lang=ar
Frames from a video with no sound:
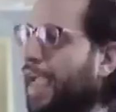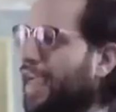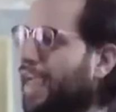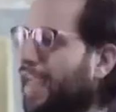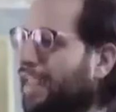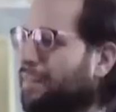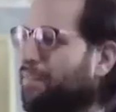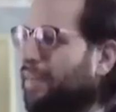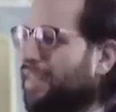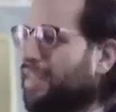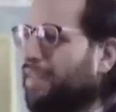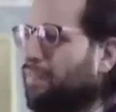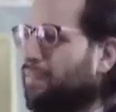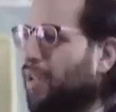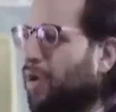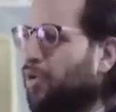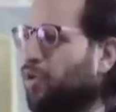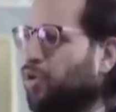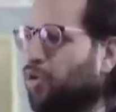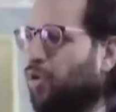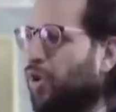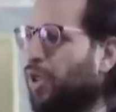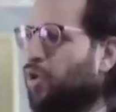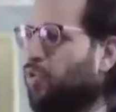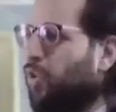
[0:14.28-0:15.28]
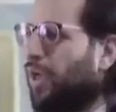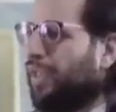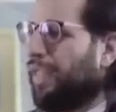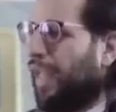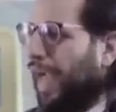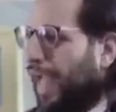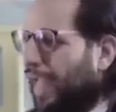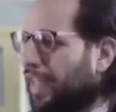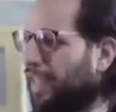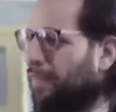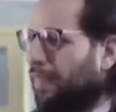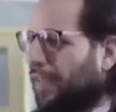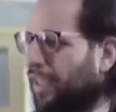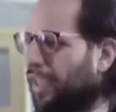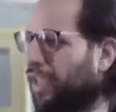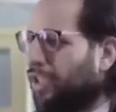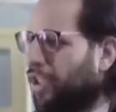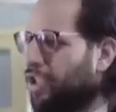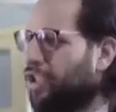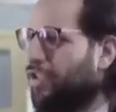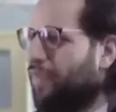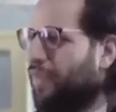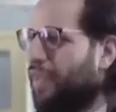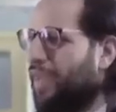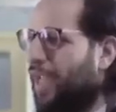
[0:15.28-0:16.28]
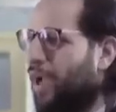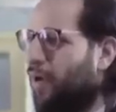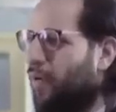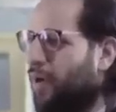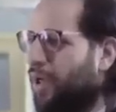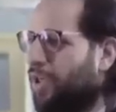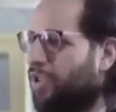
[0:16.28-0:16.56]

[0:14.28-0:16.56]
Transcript: الناس بس بتاخد شويه وقت لحد ما تكتشف انها